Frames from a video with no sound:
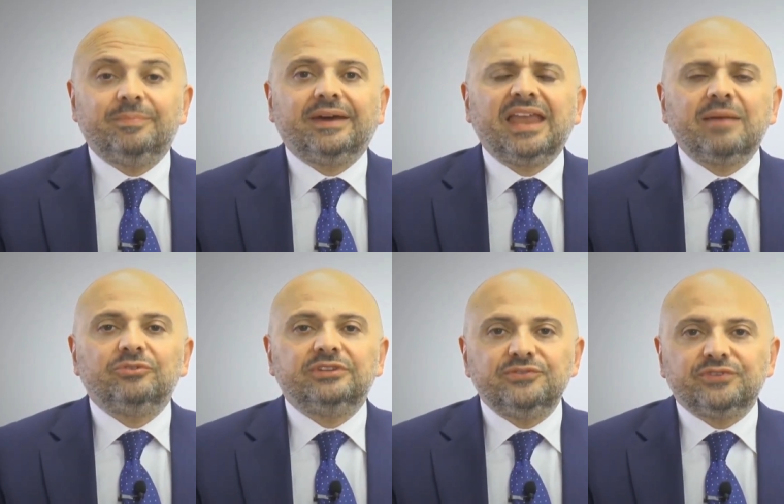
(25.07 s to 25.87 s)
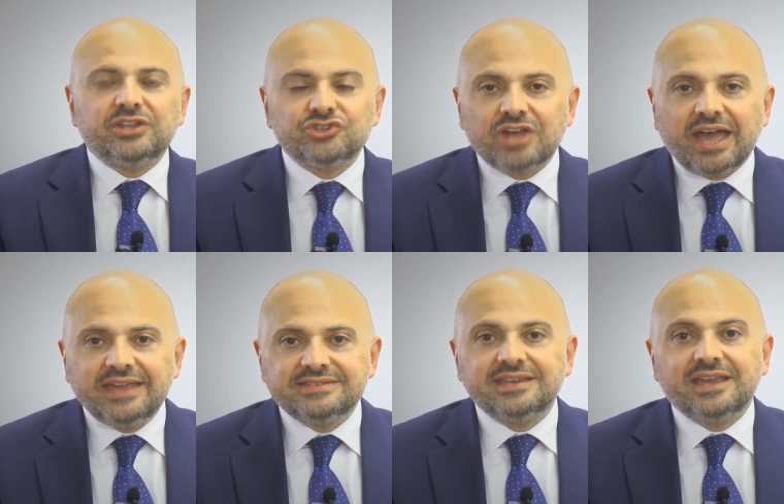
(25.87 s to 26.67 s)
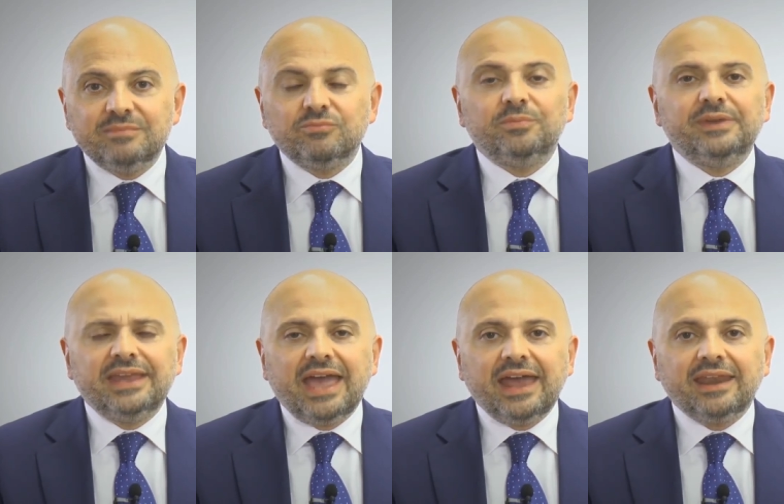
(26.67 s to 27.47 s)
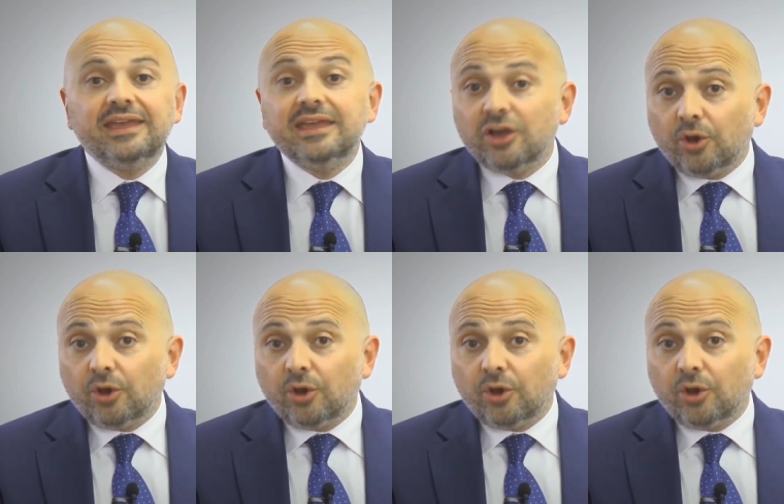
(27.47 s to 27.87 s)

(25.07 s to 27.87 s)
parliamo di franchising immobiliare,